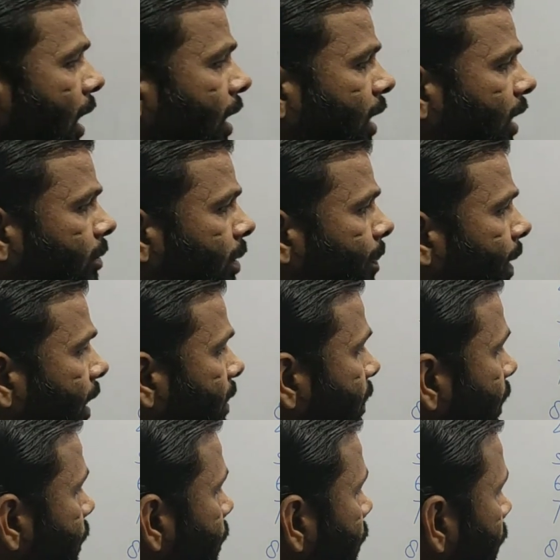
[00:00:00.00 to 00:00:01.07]
आगे अगर मैं बात
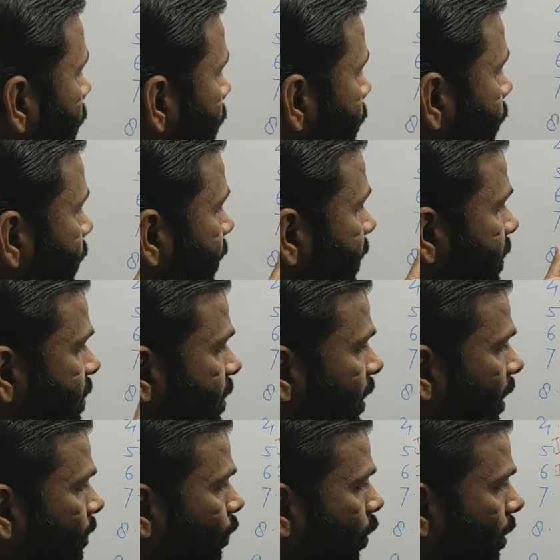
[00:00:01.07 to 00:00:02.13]
करूं तो
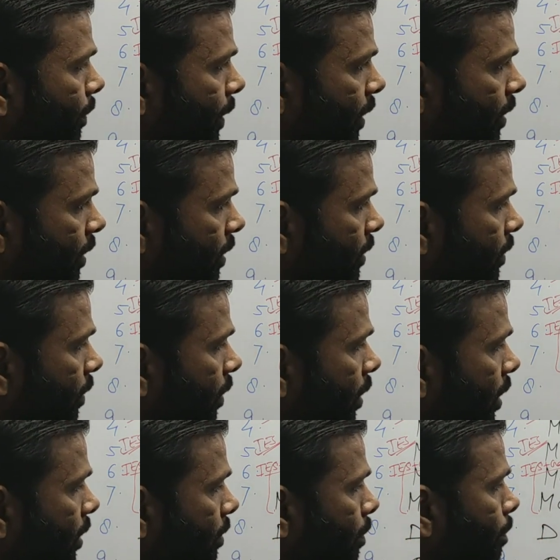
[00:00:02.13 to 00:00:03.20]
डिजिटल वोल्टमीटर और